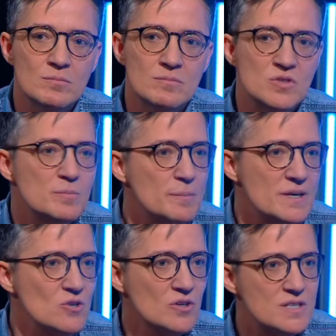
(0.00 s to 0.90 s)
Yo siempre
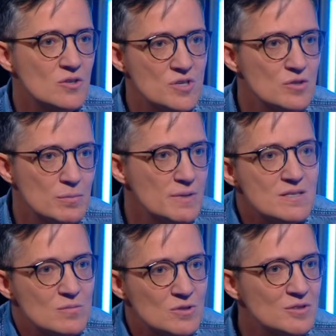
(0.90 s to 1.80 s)
pienso que sigo siendo el
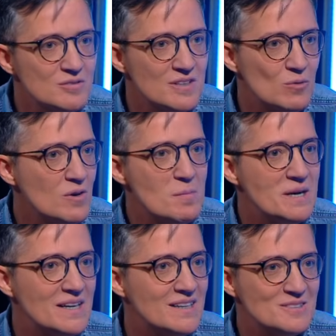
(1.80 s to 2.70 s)
mismo, ¿no? De alguna
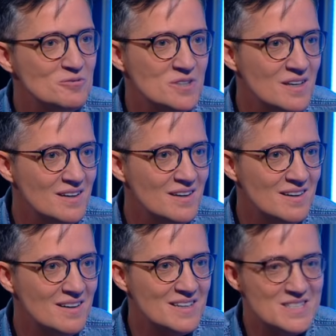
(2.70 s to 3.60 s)
manera, ¿no?
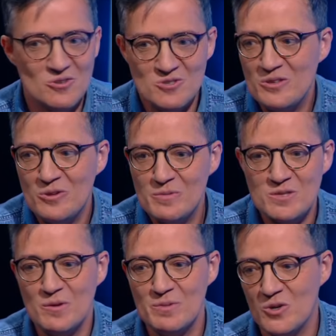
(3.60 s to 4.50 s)
que, que, sigo siendo el
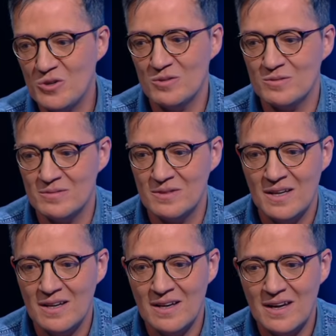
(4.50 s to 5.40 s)
mismo, pero con...
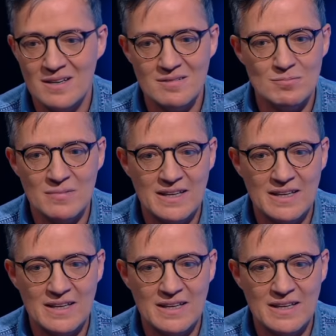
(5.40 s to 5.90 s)
En,